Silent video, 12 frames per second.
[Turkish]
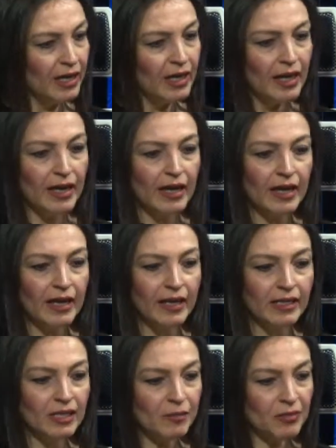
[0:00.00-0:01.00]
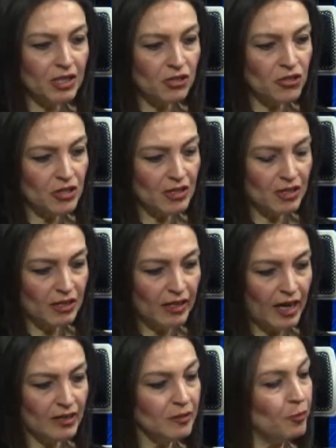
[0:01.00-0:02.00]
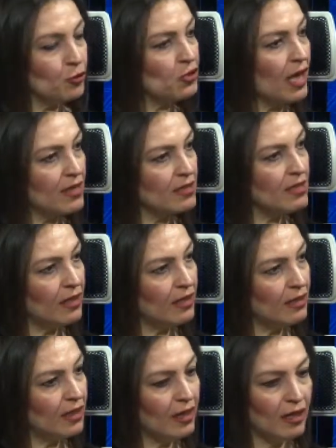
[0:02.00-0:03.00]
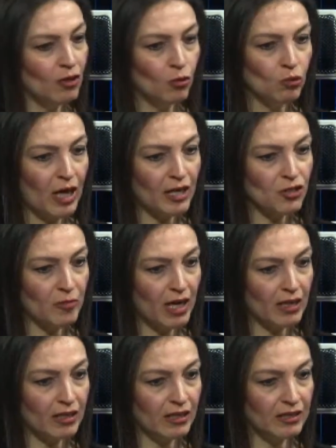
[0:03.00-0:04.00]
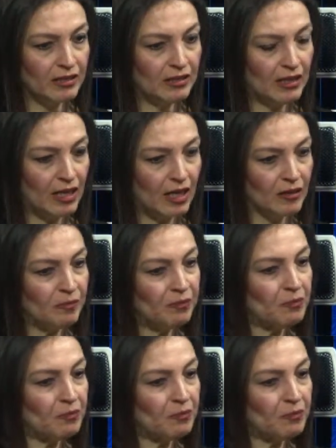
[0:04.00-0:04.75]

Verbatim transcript: E, kimi kişi kendi potansiyeline ulaşmak adına